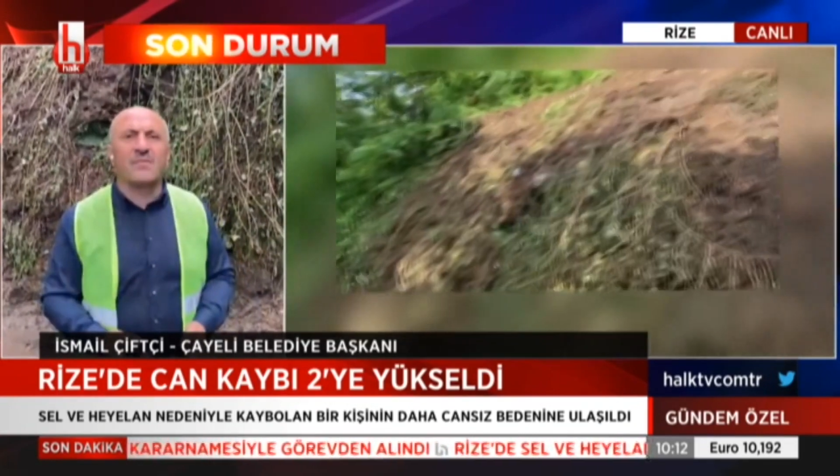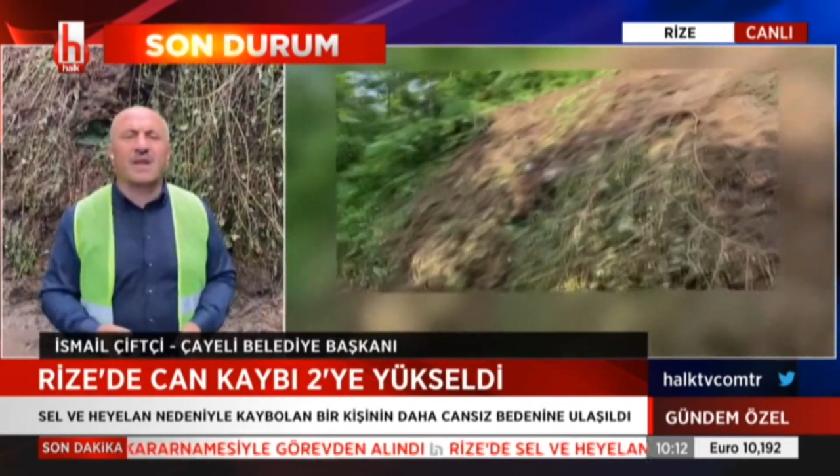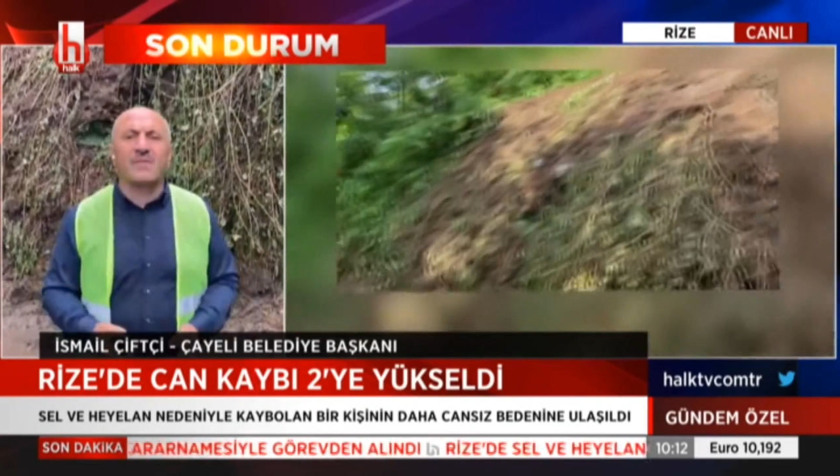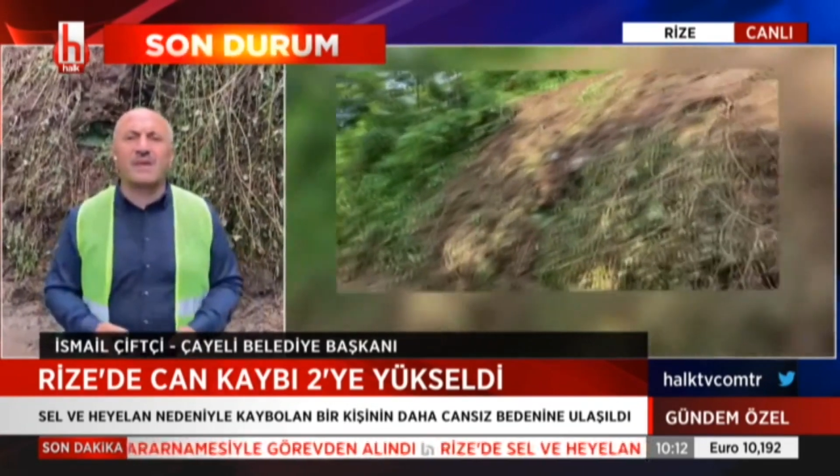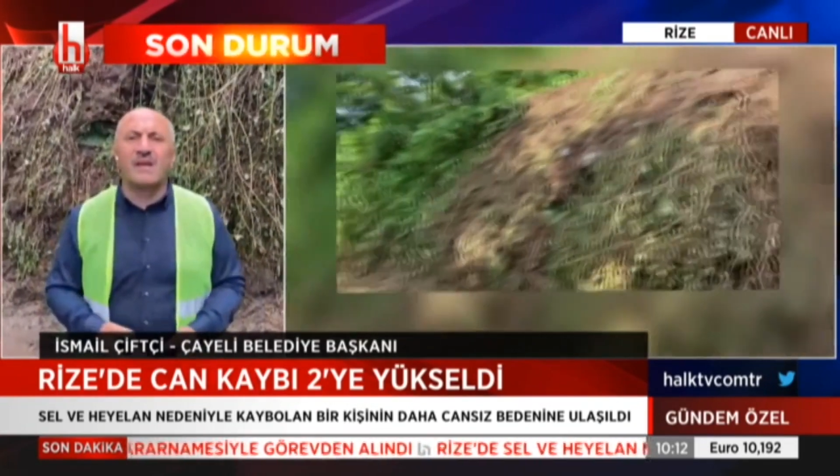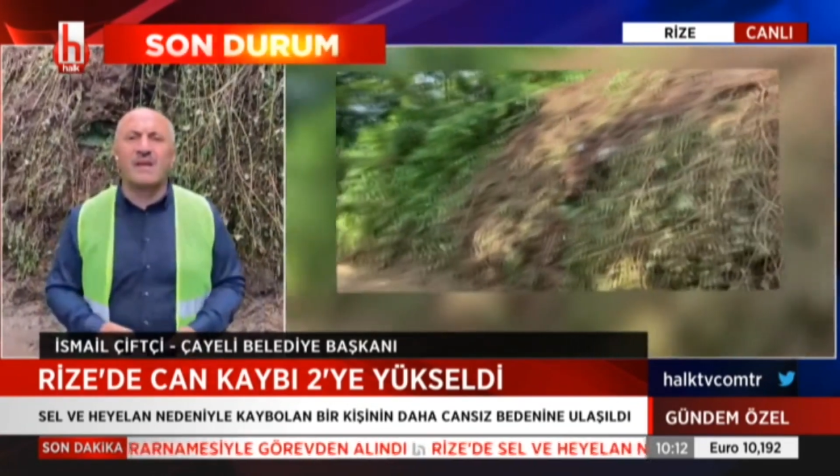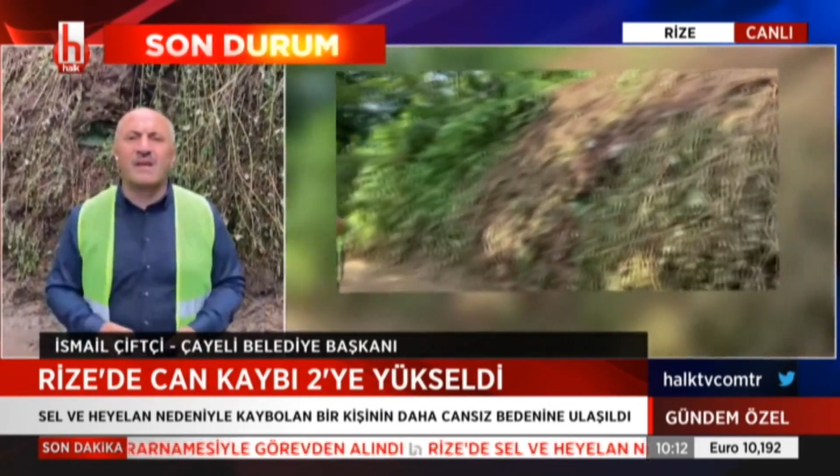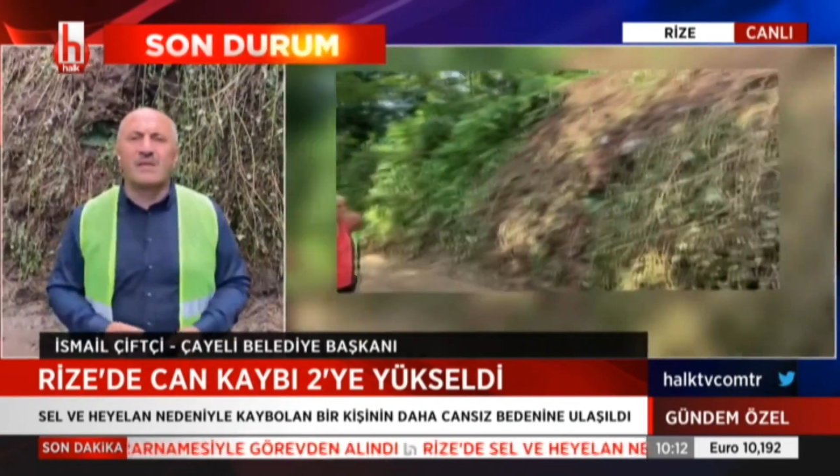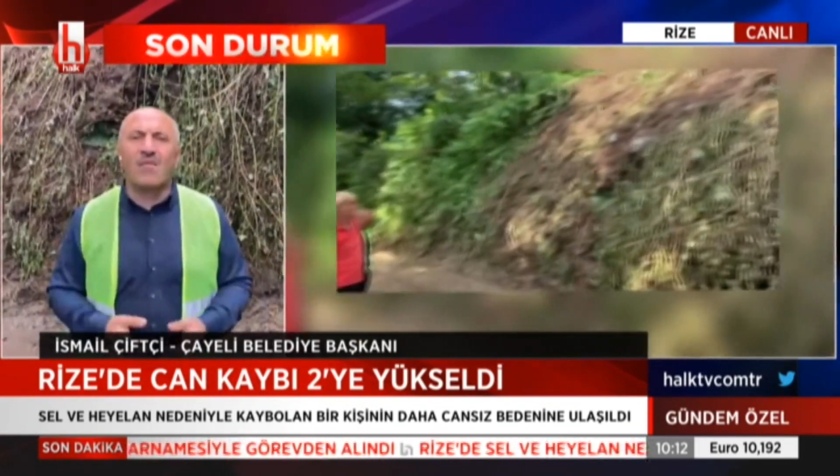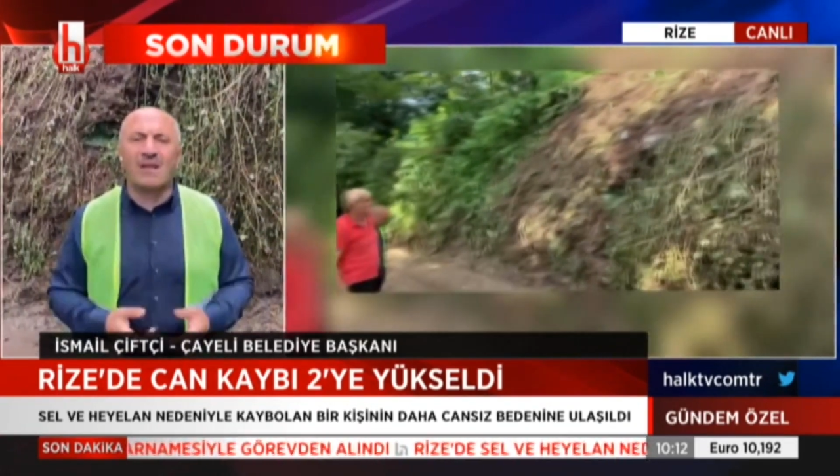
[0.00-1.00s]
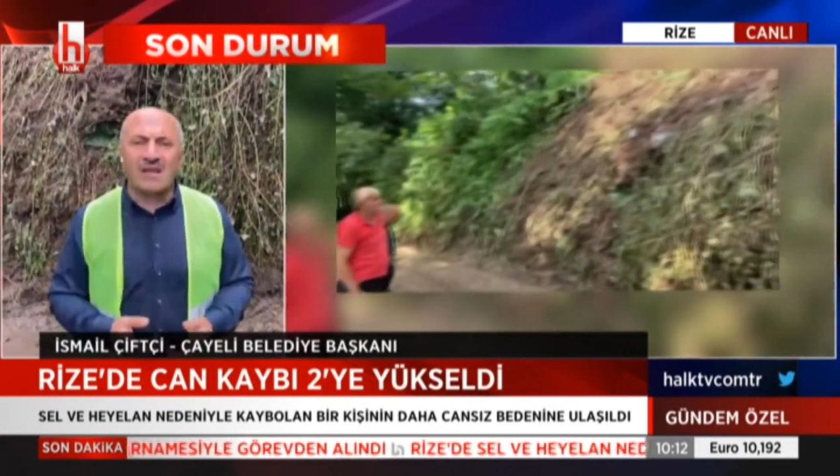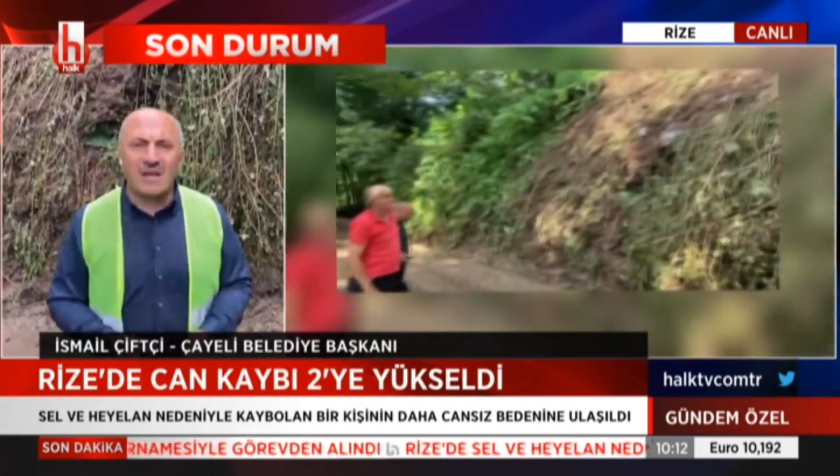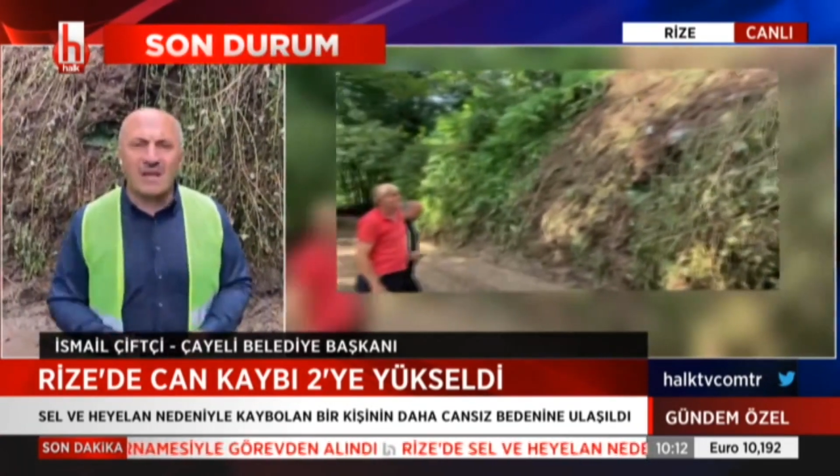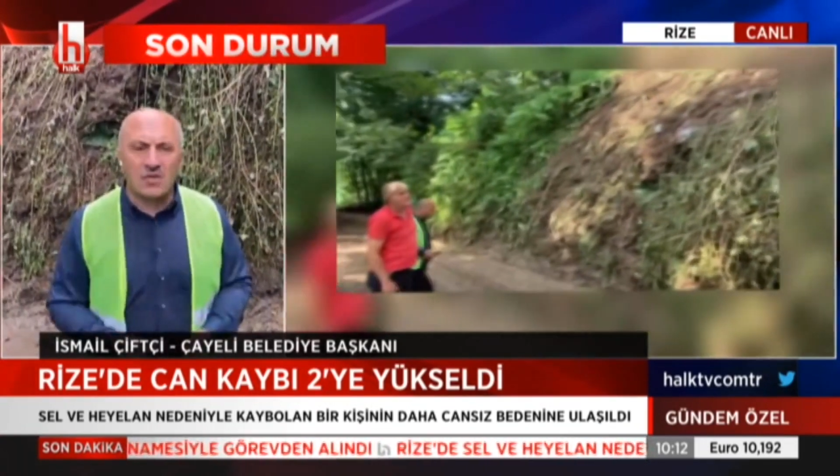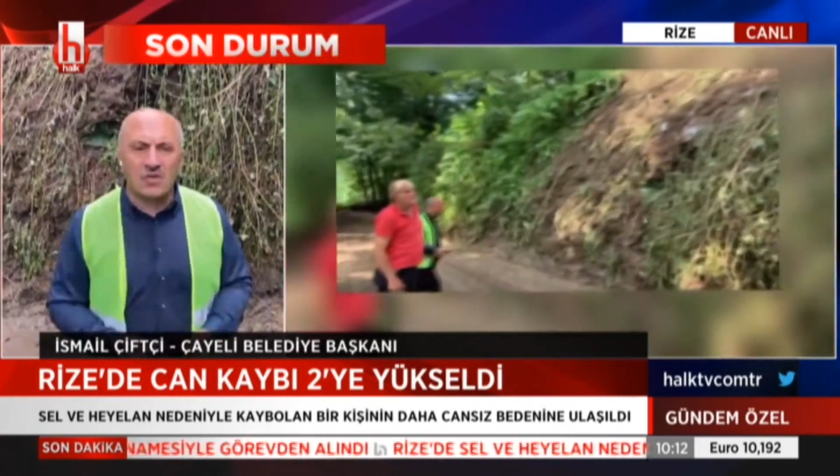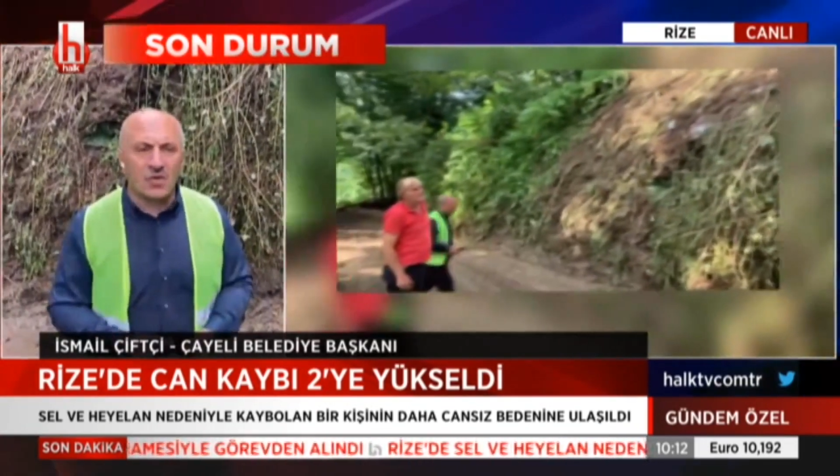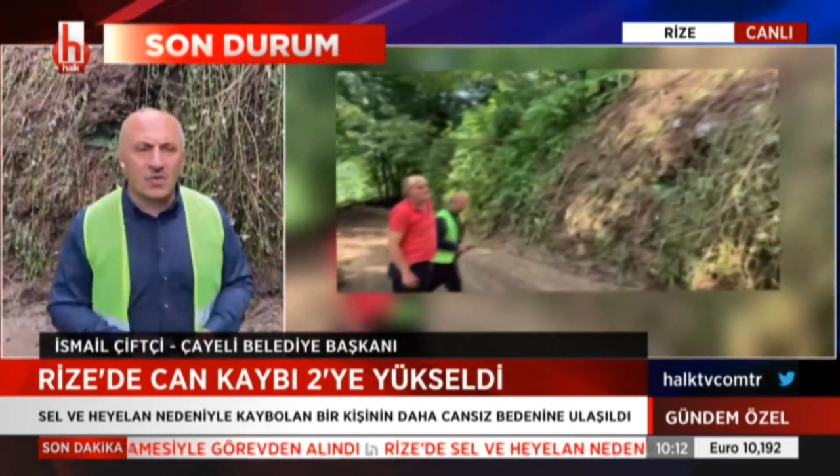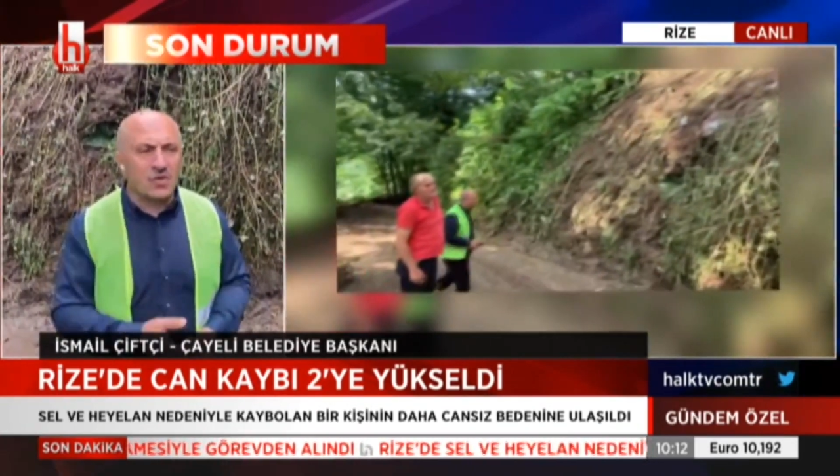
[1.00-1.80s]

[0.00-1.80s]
beraber malzeme taşıyor.